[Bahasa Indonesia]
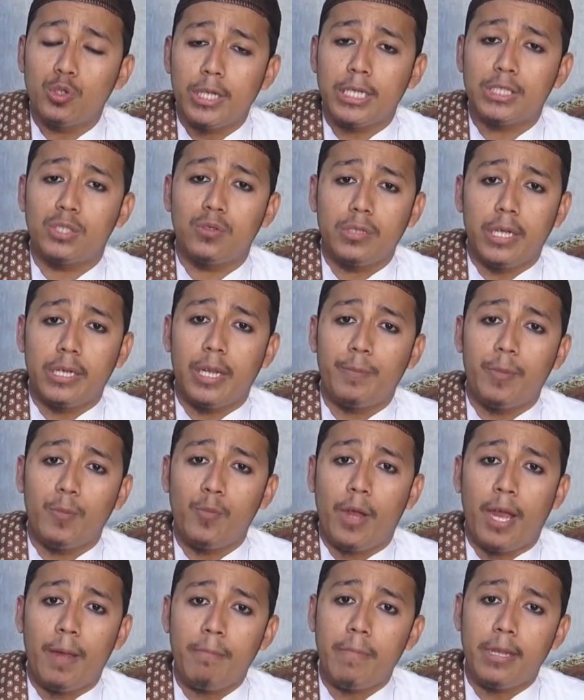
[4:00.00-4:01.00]
sunnah-sunnah Nabi
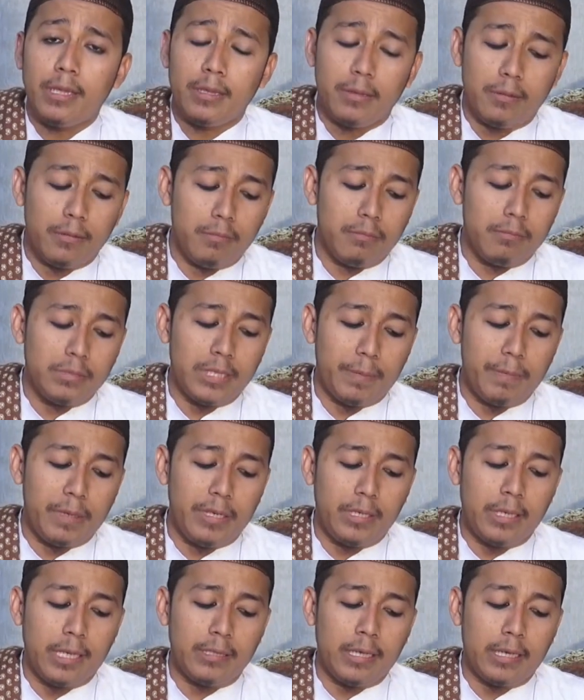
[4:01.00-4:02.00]
Muhammad
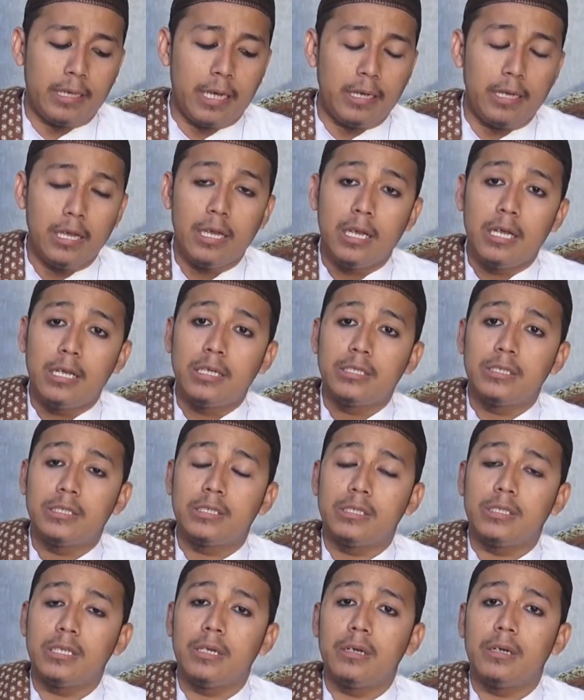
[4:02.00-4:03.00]
sampai dikatakan
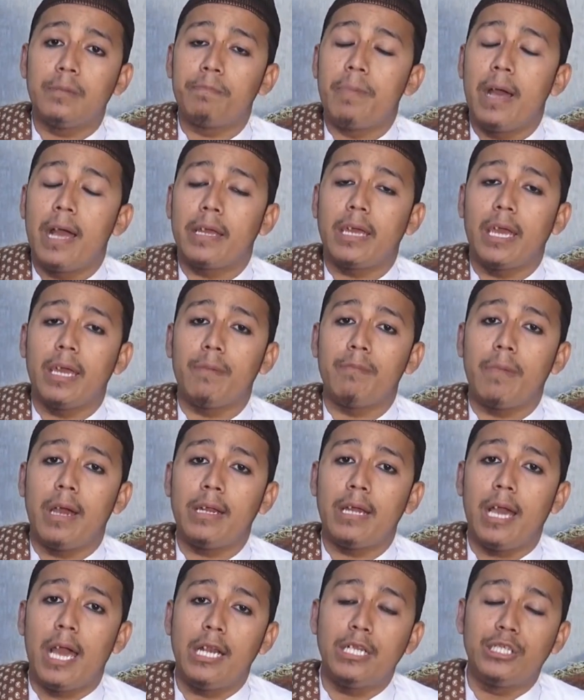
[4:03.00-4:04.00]

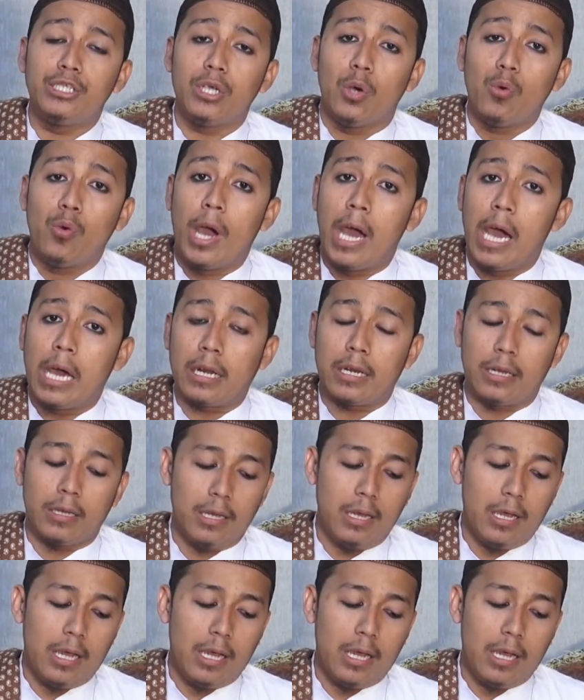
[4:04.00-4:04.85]
sebagaimana al-jauhar,